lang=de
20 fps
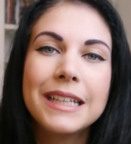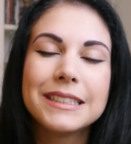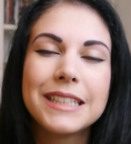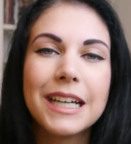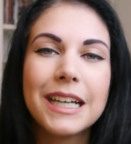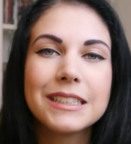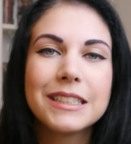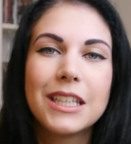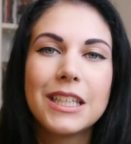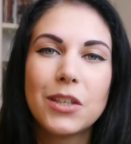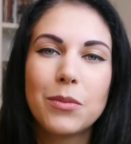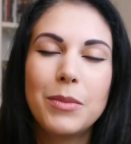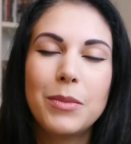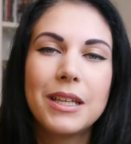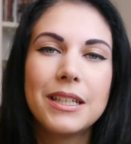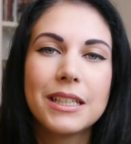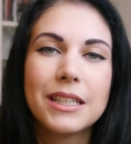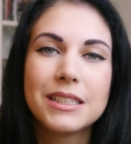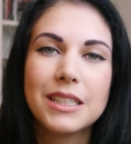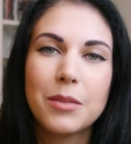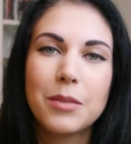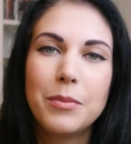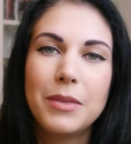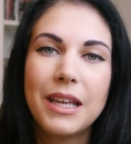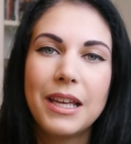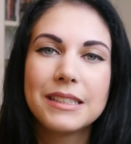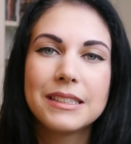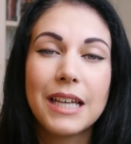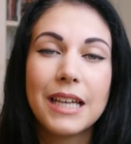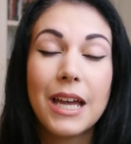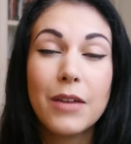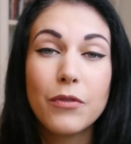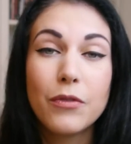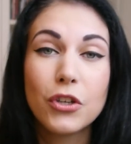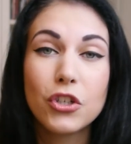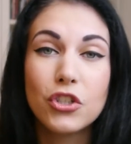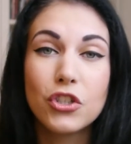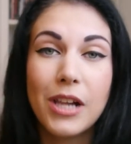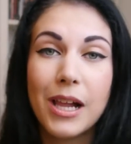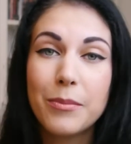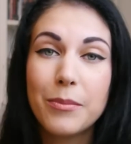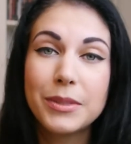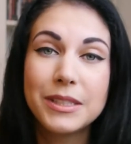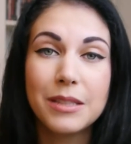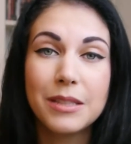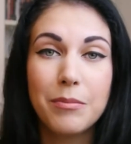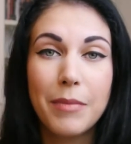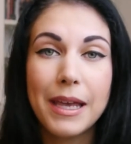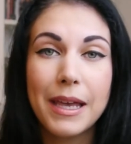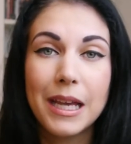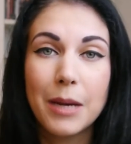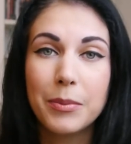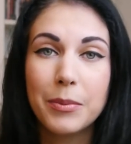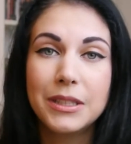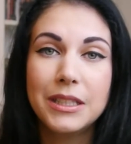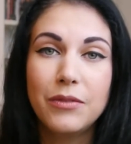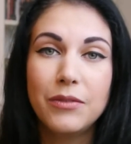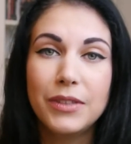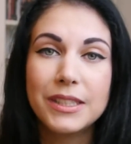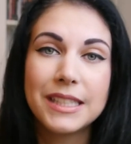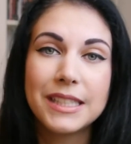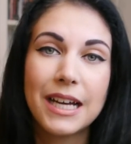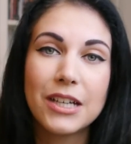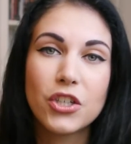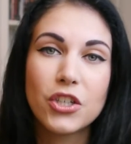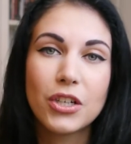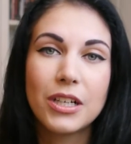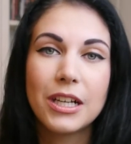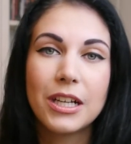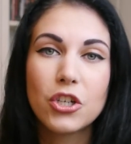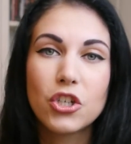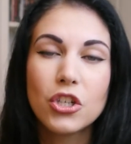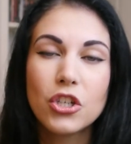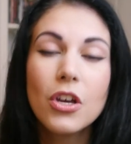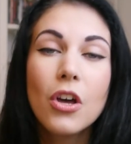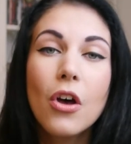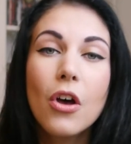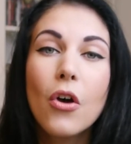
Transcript: dachte ich mir, dass ich mir jetzt einfach schnell ein bisschen Make-up in die Visage klatsche